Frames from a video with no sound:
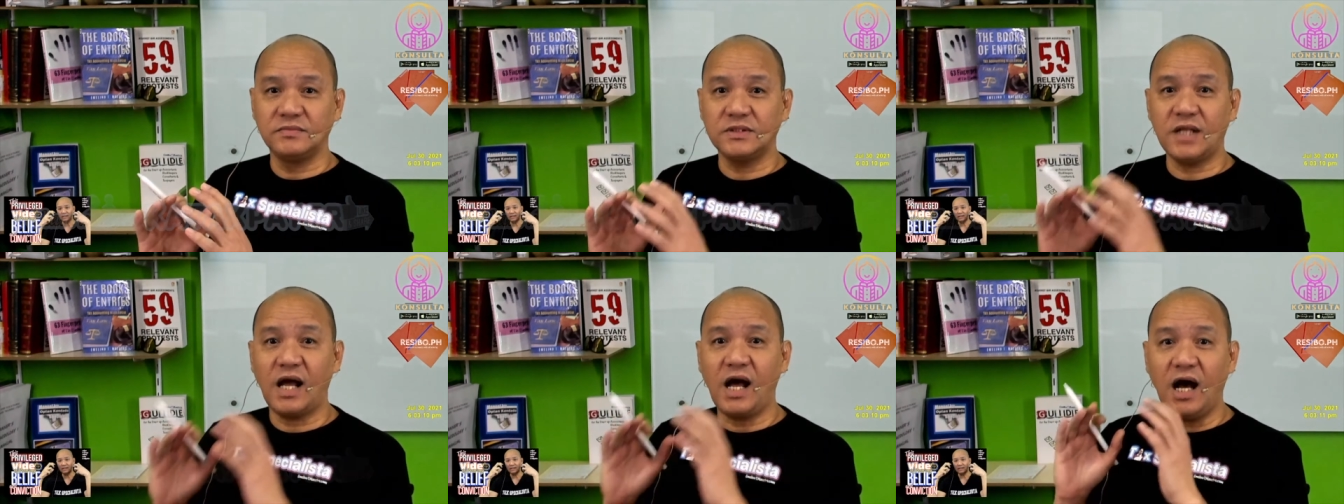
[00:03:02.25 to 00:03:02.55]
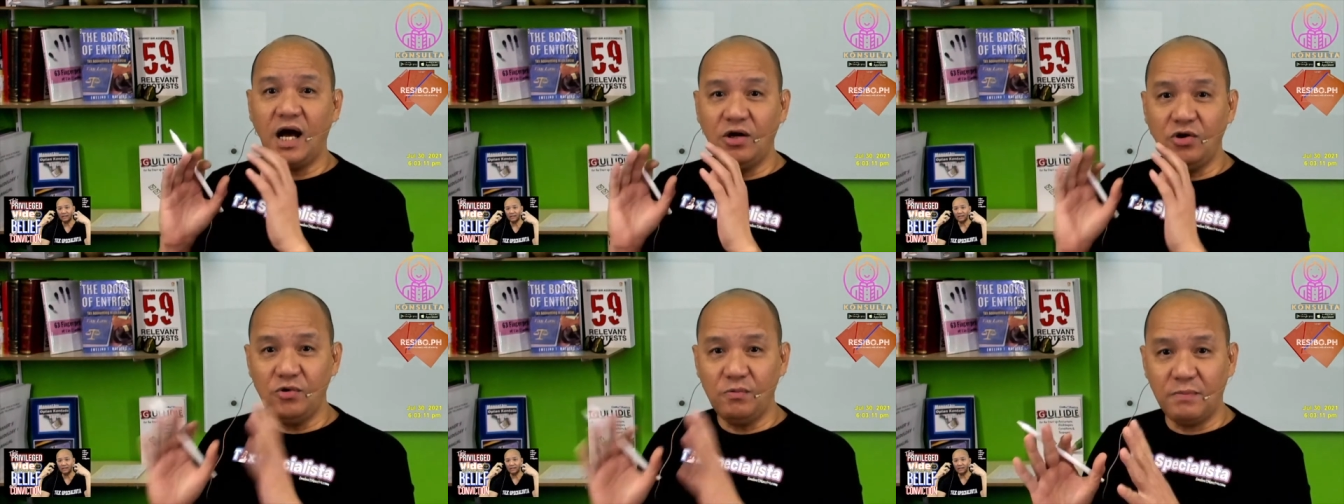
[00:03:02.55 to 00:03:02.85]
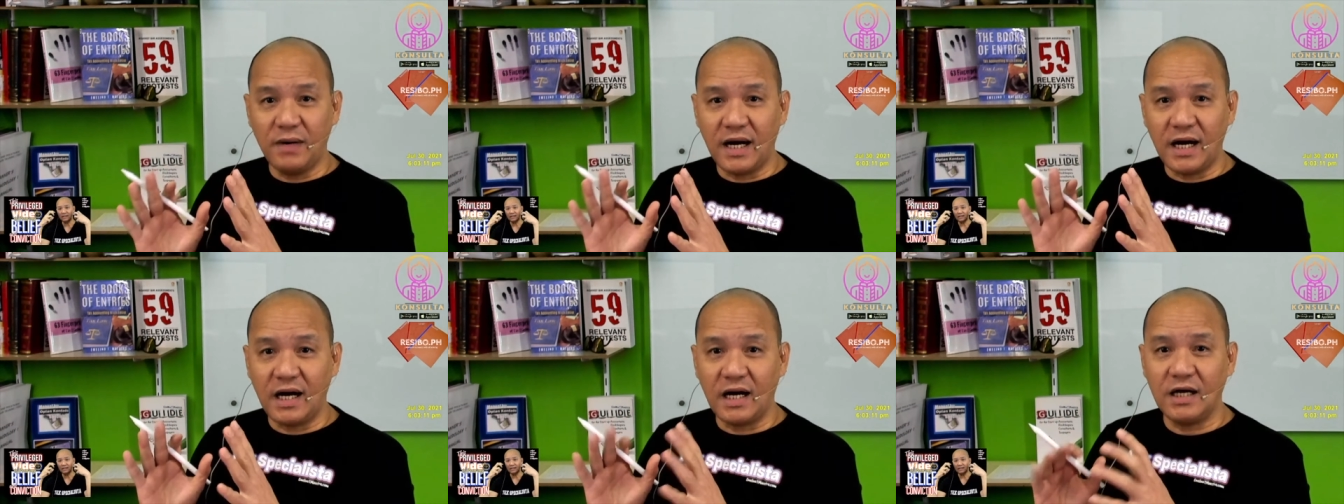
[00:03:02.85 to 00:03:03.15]
ano
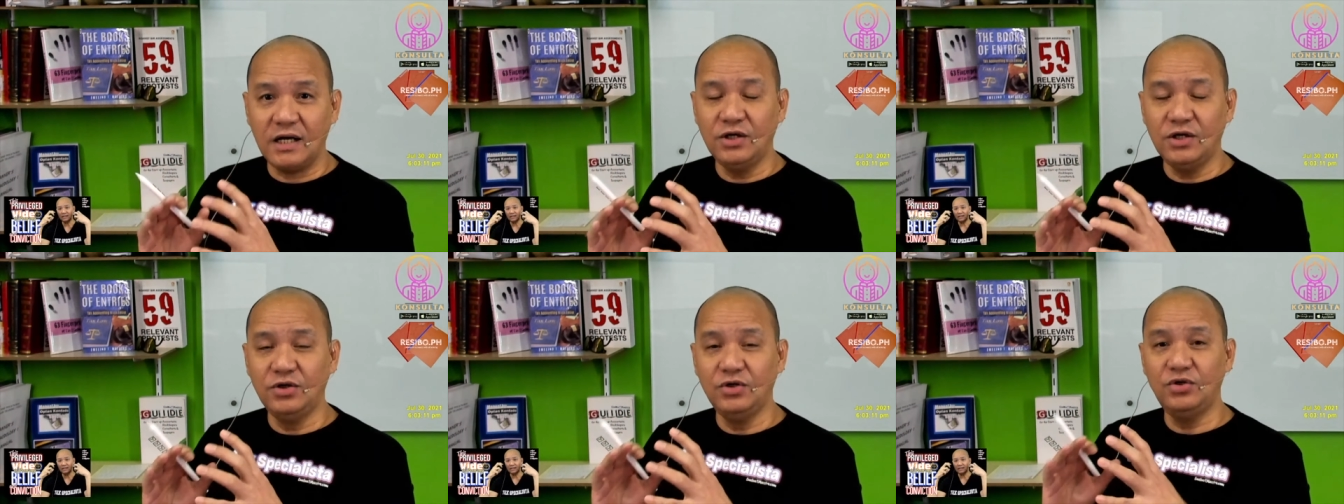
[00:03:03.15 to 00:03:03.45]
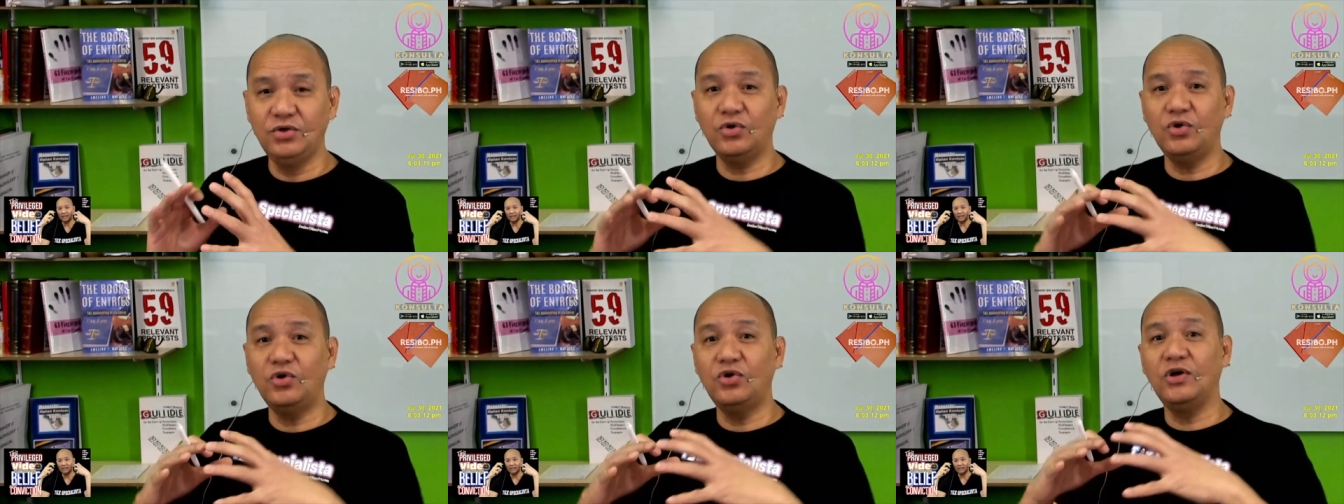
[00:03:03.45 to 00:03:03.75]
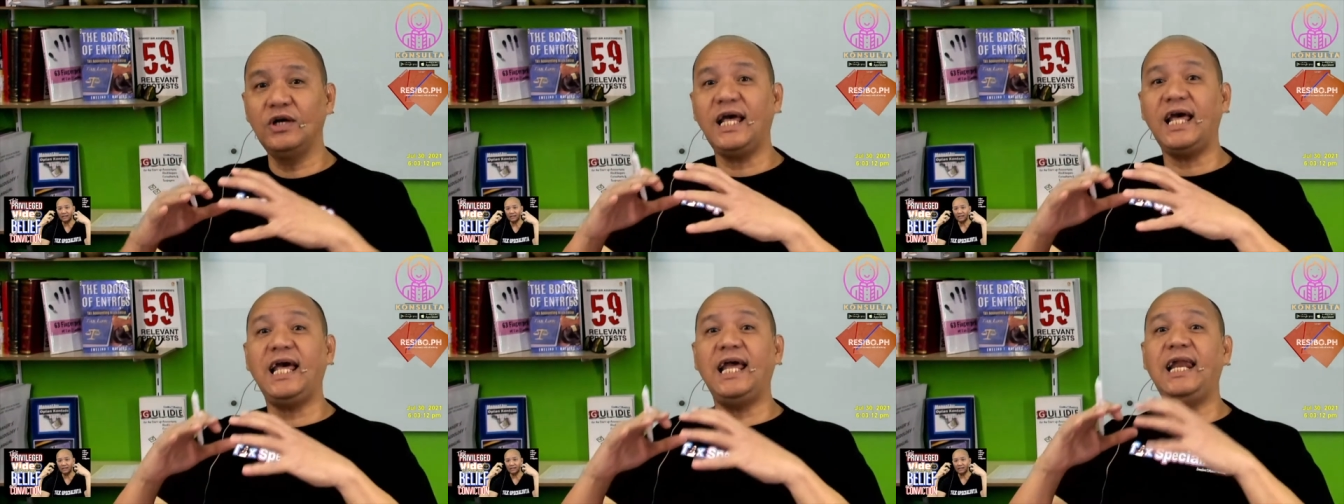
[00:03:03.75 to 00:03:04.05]
ba
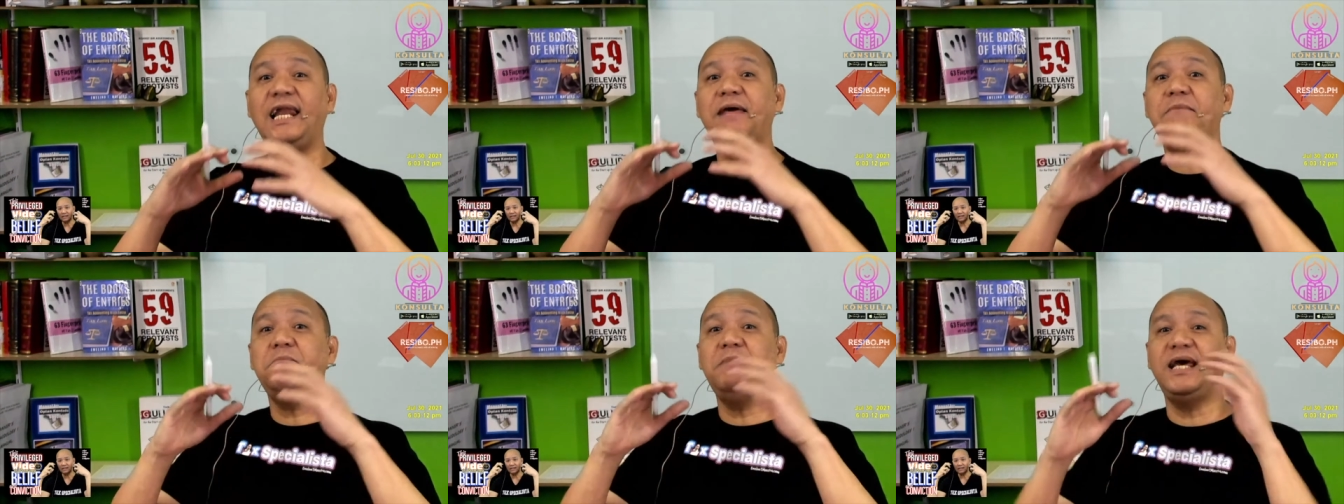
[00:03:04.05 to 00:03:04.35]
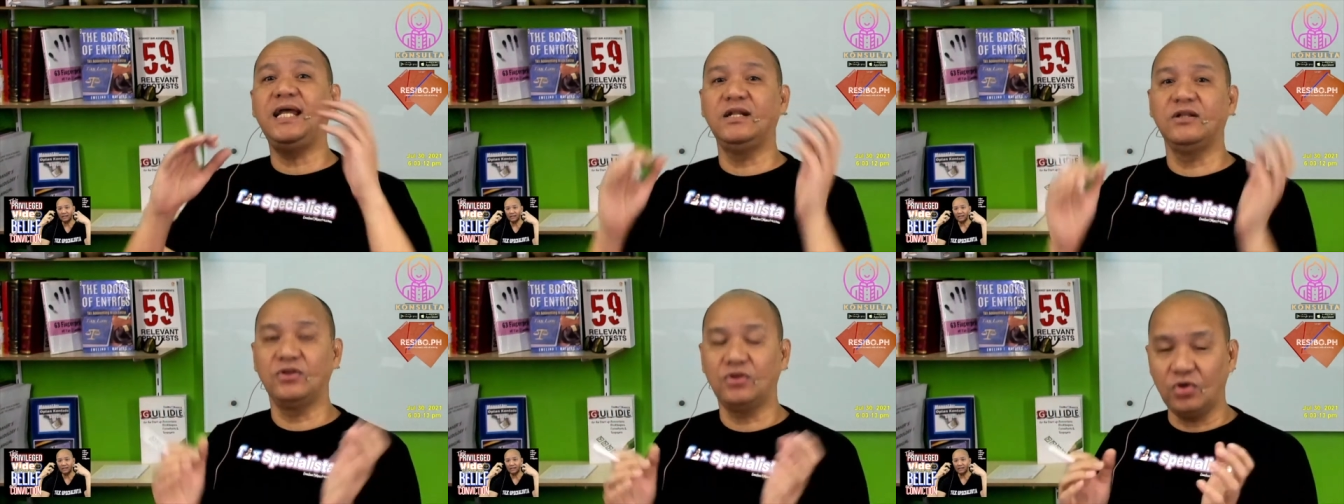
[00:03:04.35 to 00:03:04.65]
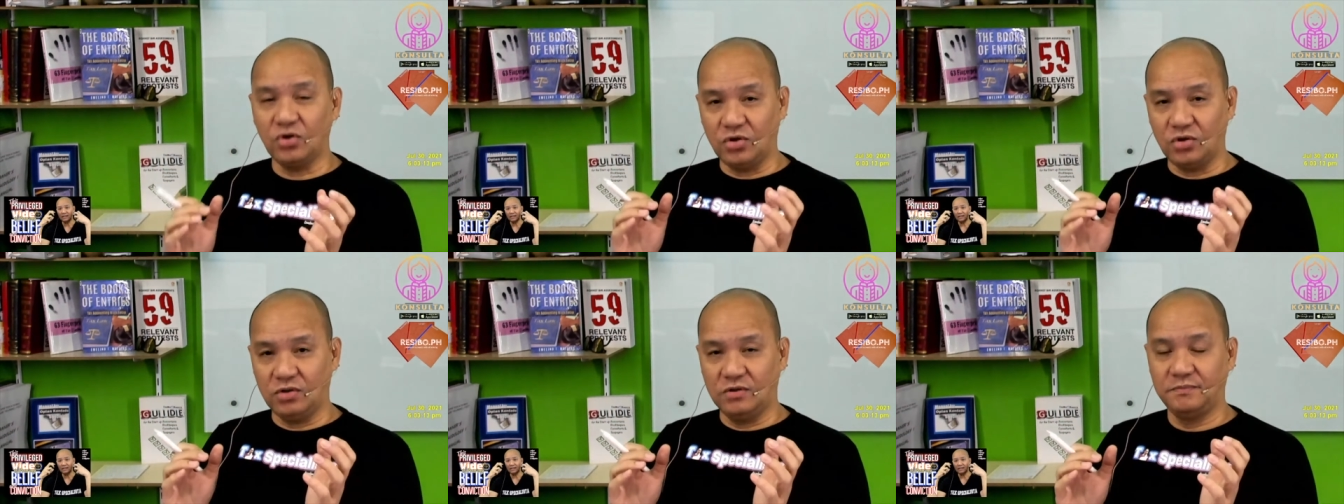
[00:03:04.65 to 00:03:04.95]
yung
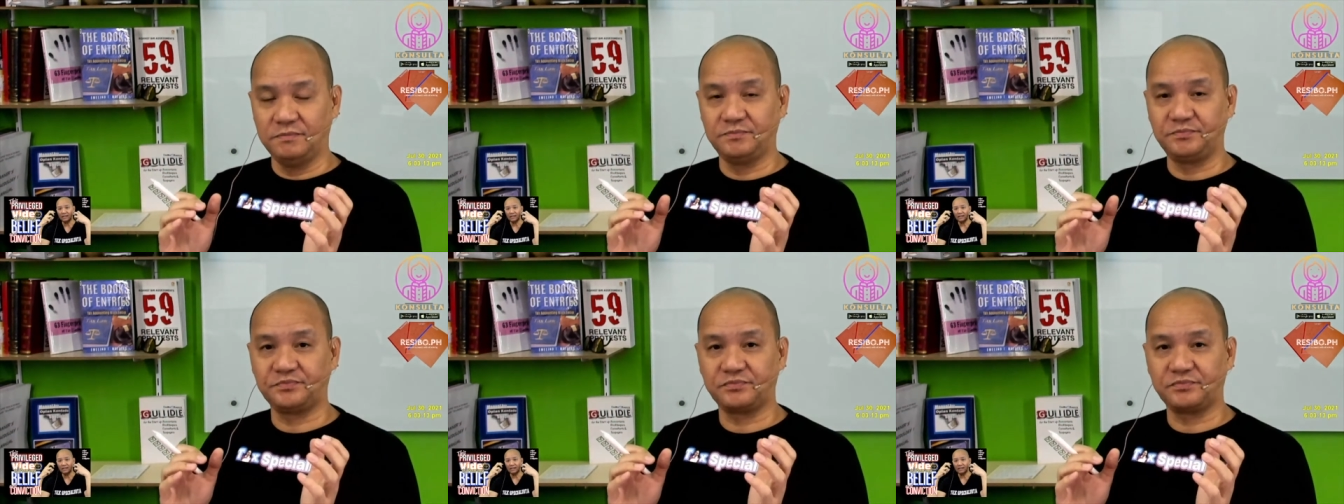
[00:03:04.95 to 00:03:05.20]
elemento?